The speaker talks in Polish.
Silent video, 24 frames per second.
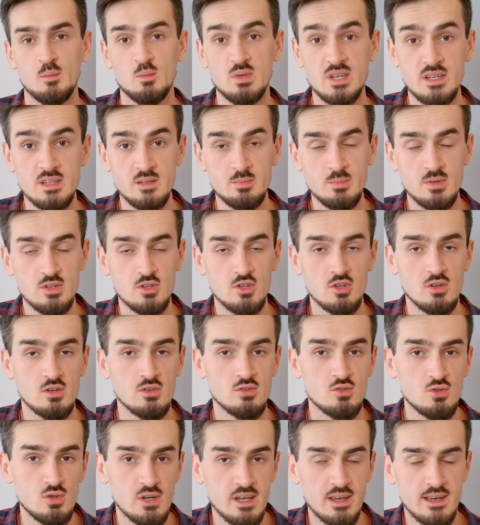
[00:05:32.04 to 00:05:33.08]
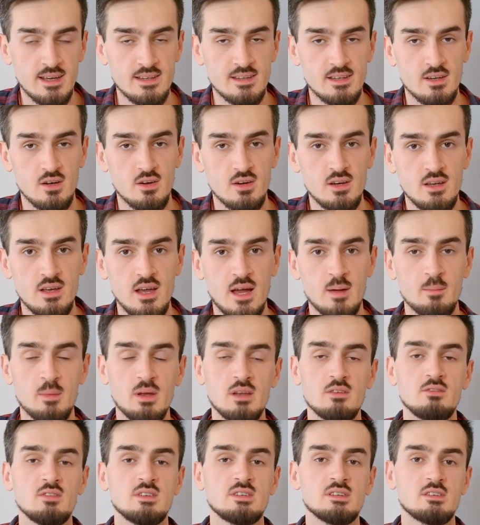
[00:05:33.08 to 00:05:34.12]
Przejdźmy do drugiej kategorii, a
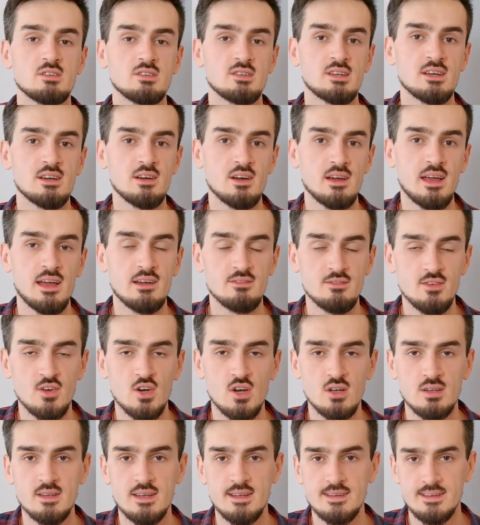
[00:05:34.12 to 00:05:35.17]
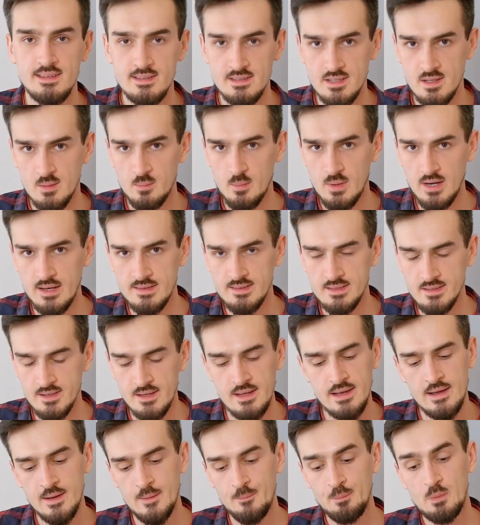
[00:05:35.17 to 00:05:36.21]
mianowicie do tego, jak wygląda tydzień pracy.
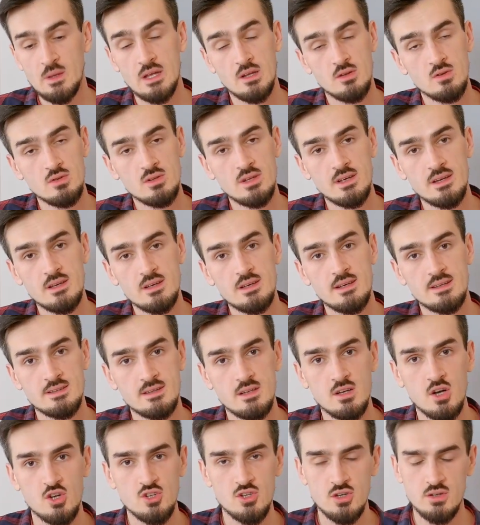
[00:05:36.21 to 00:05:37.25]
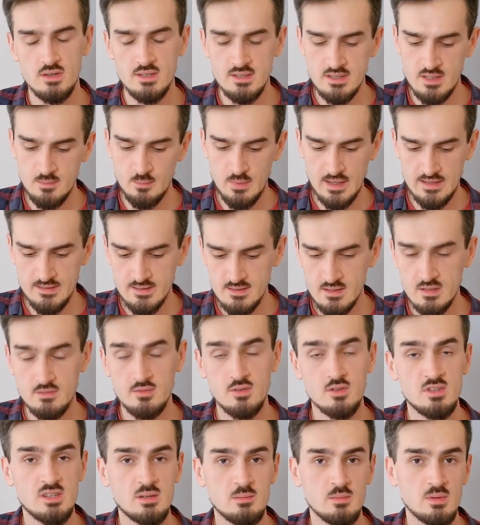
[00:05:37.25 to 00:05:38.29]
I tutaj, jeśli chodzi o tydzień pracy, to
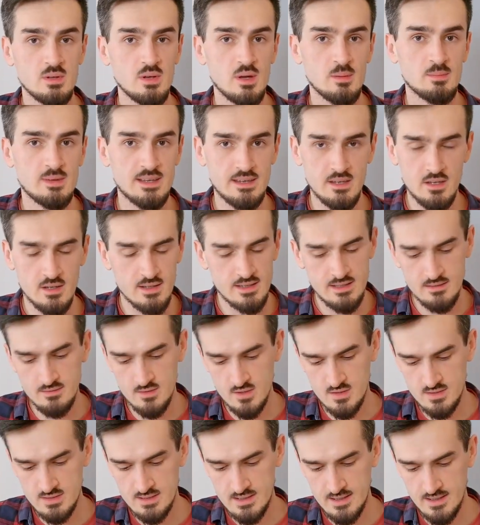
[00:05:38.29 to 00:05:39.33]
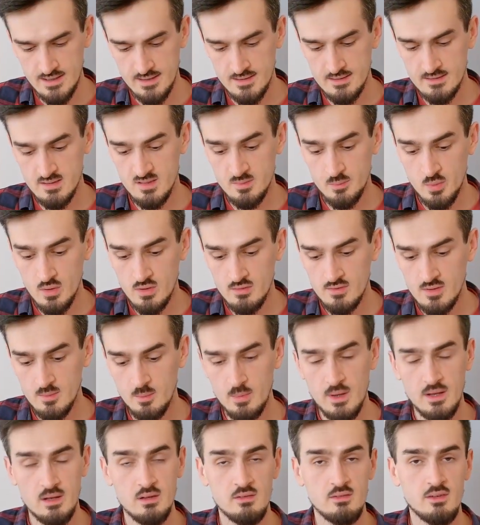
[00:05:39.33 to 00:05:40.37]
wyodrębniłem takie aktywności jak zespołowe
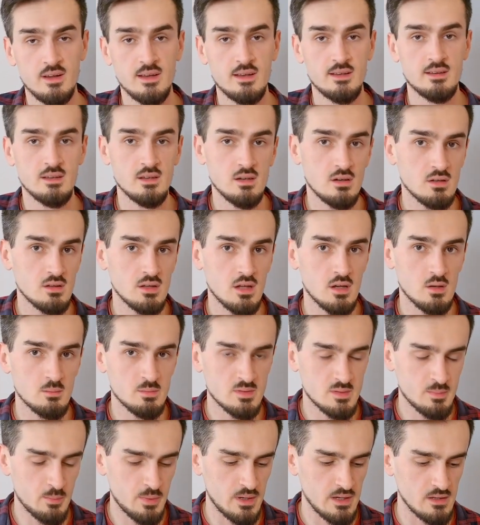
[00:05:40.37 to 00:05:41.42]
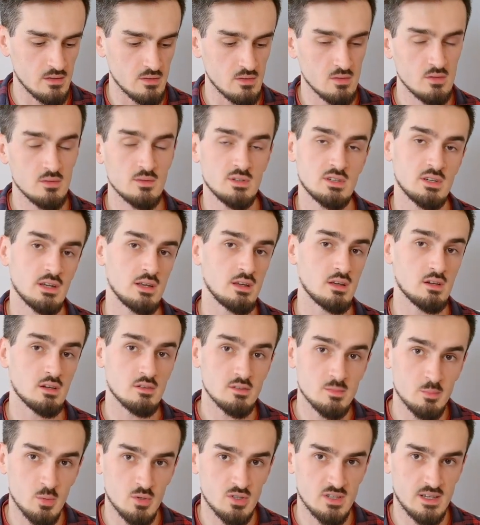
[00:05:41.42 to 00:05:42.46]
planowanie tygodnia lub sprintu, czyli
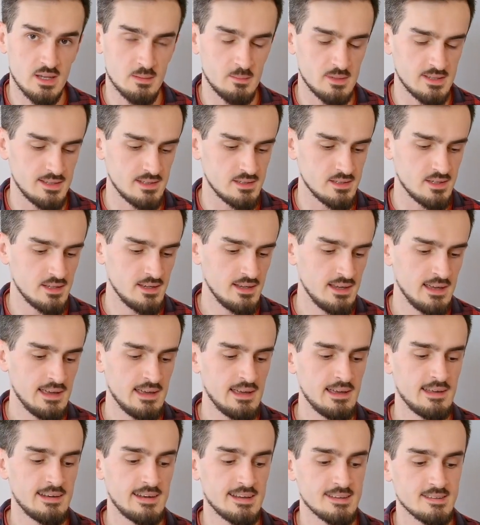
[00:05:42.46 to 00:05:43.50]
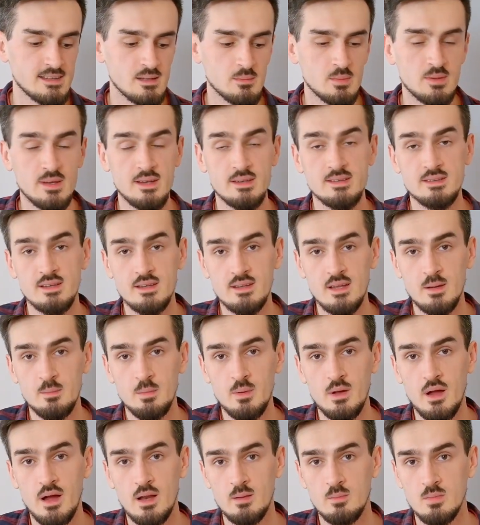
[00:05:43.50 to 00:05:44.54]
rozpoczynamy tydzień, następnie stand-upy
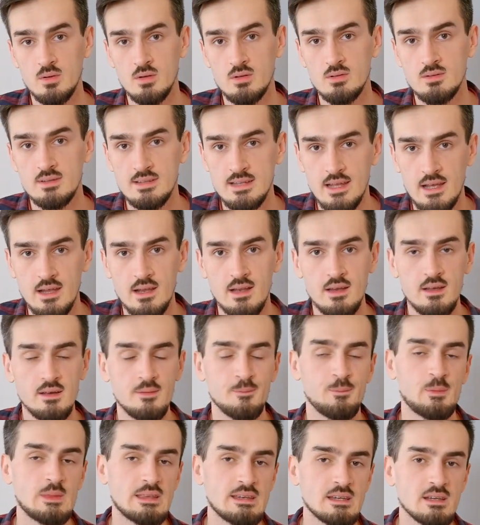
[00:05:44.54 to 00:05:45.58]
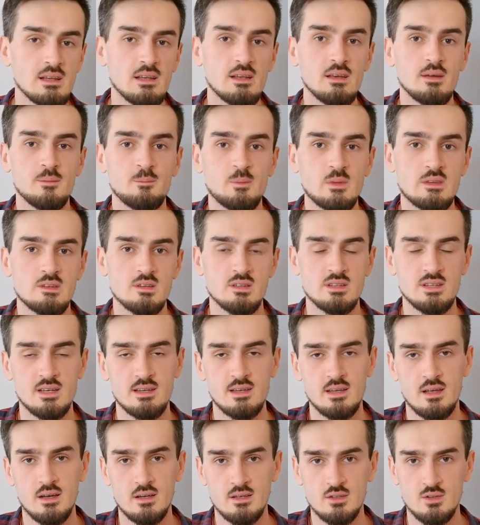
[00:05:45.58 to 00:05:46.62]
albo daily, czyli
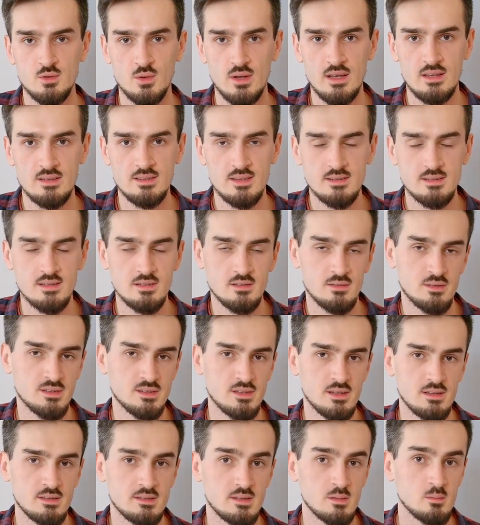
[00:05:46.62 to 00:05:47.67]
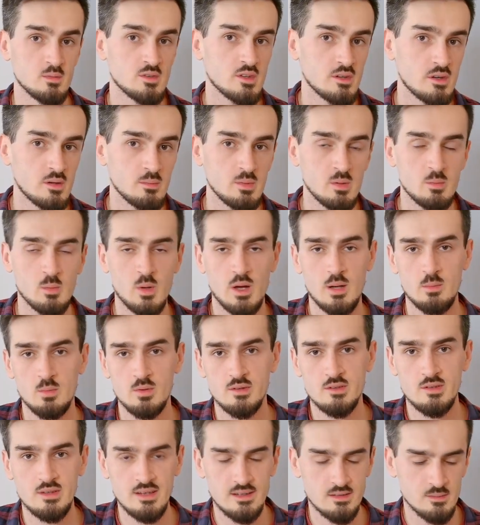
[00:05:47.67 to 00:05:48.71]
codzienne aktualizacje związane z tym, co robimy albo
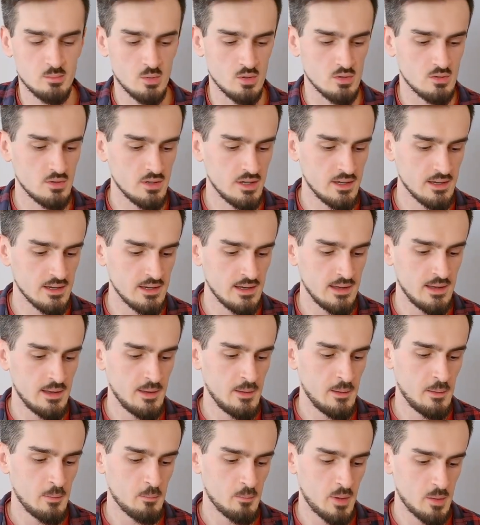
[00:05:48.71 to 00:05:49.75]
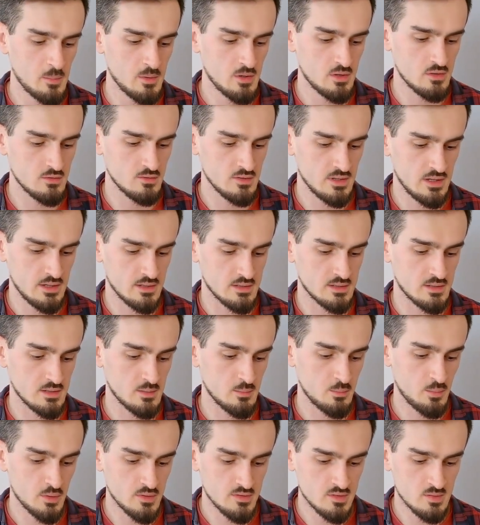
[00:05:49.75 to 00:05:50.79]
co nas blokuje, Mamy również
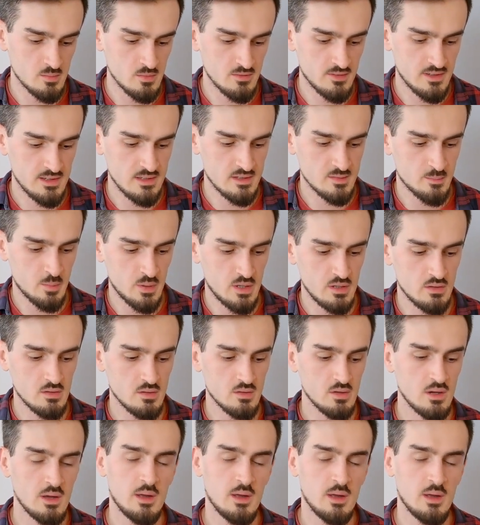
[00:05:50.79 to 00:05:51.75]
podsumowanie sprintu,